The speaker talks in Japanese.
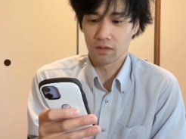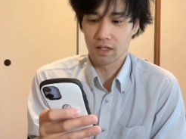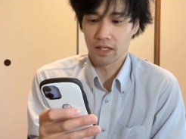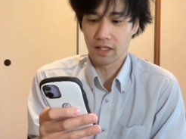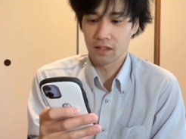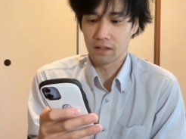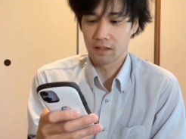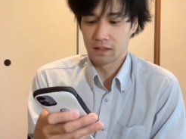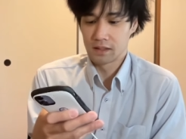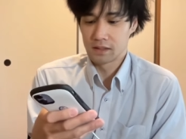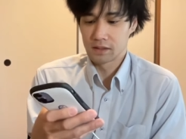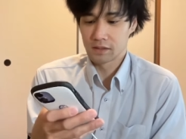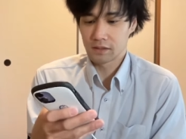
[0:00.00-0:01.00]
はい。
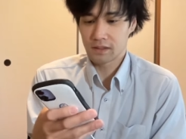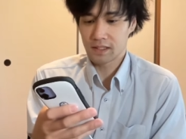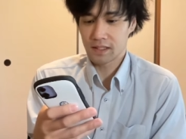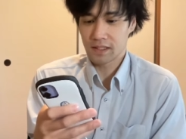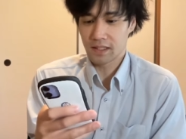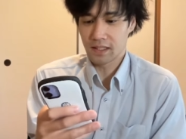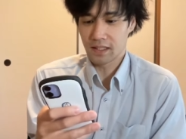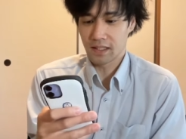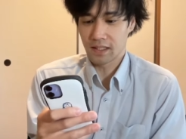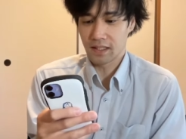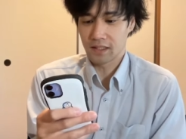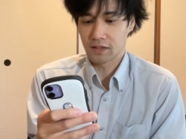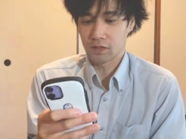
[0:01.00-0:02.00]
それでは、
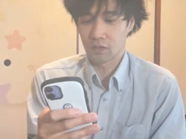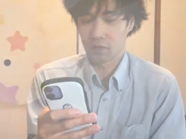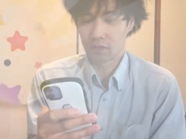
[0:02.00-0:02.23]
えー、っと、